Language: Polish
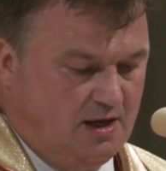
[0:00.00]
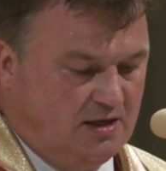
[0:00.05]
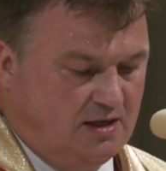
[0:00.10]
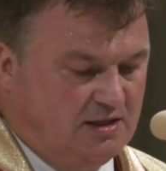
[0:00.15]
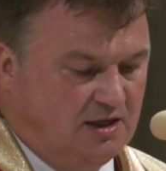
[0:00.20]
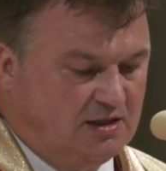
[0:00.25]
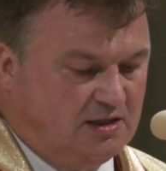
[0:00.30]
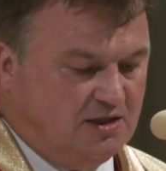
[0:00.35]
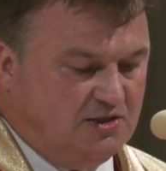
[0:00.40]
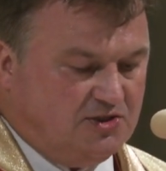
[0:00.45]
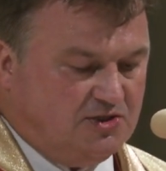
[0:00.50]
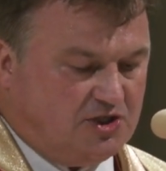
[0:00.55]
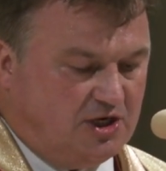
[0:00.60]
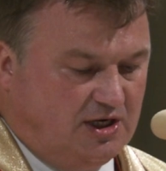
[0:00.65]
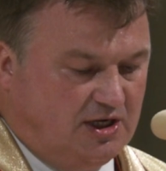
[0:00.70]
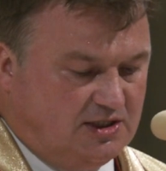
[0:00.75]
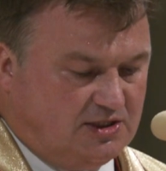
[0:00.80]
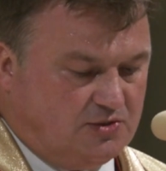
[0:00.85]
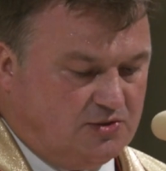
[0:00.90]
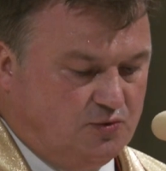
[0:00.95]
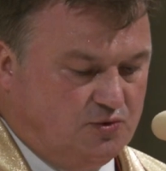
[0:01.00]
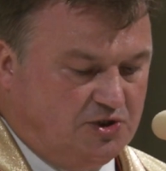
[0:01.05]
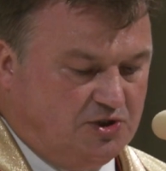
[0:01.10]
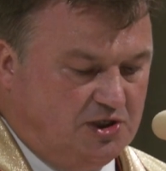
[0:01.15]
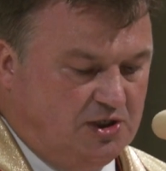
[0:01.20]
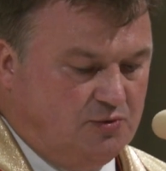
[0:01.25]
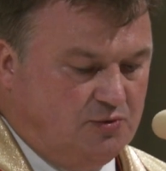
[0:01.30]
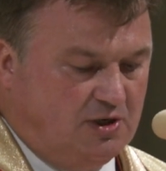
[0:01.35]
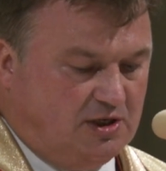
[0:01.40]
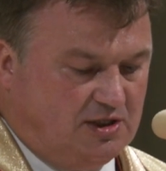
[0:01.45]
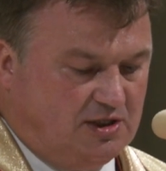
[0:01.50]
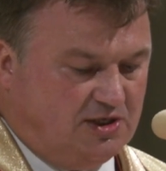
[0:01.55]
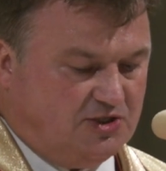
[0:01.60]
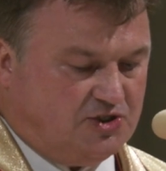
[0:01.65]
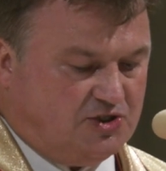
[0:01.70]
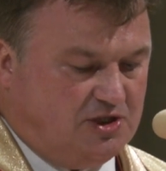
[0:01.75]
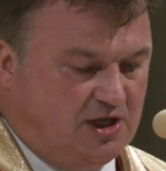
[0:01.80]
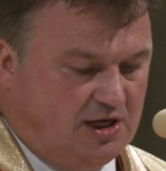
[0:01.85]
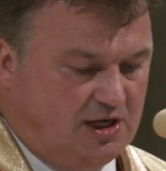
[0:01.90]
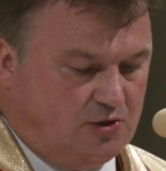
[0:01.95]
Na ten czas udzieliła też
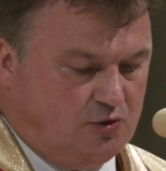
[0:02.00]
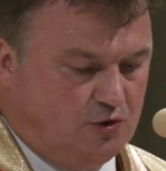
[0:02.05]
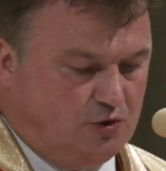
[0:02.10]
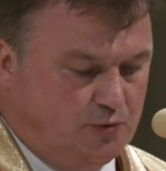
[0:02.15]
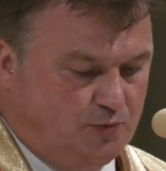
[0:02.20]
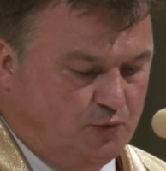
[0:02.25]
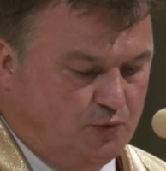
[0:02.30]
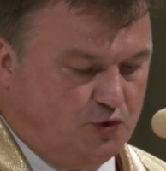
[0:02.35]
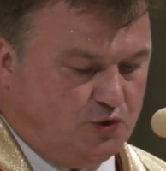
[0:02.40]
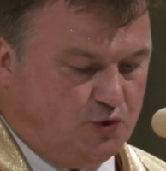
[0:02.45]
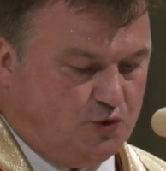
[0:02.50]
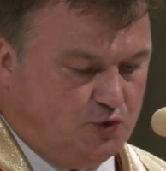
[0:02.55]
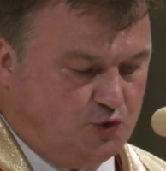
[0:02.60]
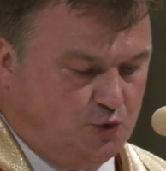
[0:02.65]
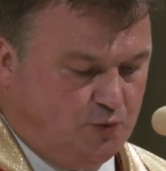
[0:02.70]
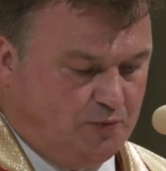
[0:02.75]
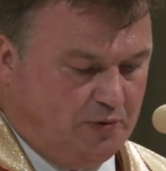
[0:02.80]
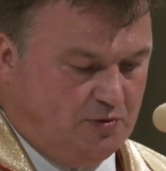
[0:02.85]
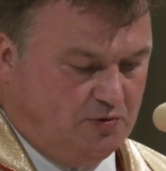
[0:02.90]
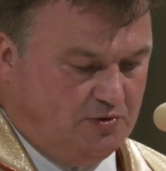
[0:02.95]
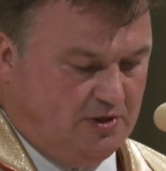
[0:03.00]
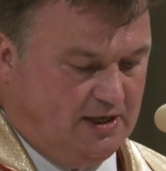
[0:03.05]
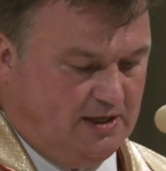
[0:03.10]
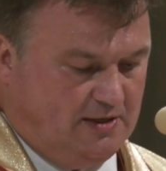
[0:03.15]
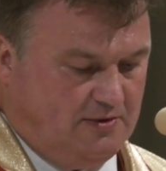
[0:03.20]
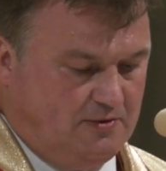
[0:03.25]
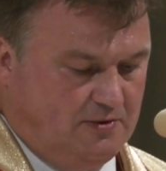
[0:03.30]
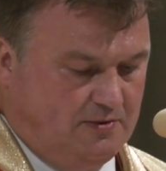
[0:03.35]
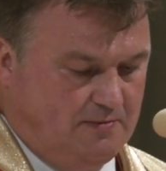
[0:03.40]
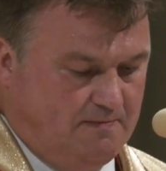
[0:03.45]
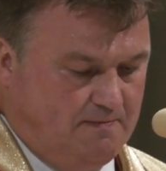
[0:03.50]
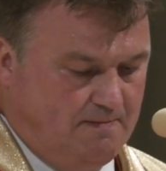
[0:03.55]
daru odpustu zupełnego.